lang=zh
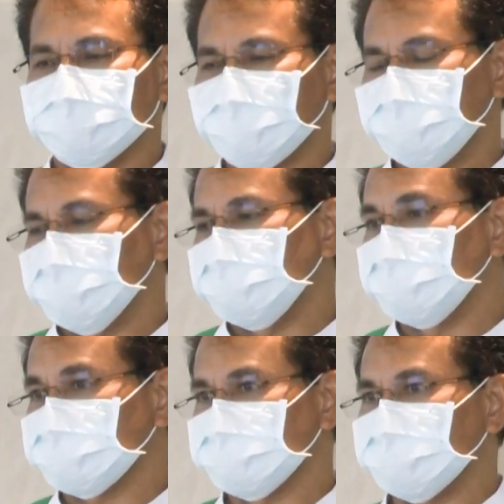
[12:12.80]
外面
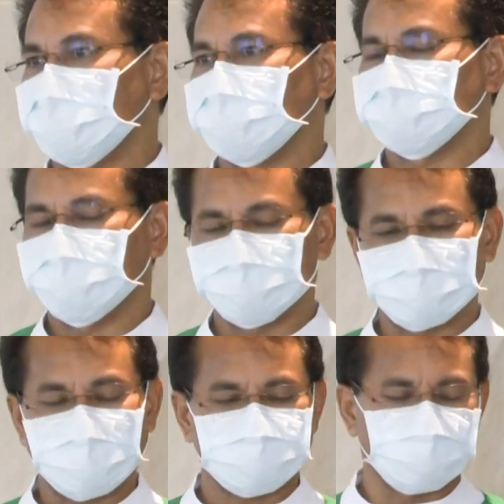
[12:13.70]
等着他，要跟
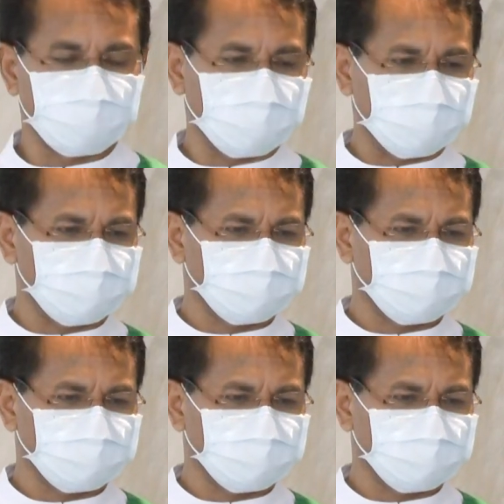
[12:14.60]
他说话。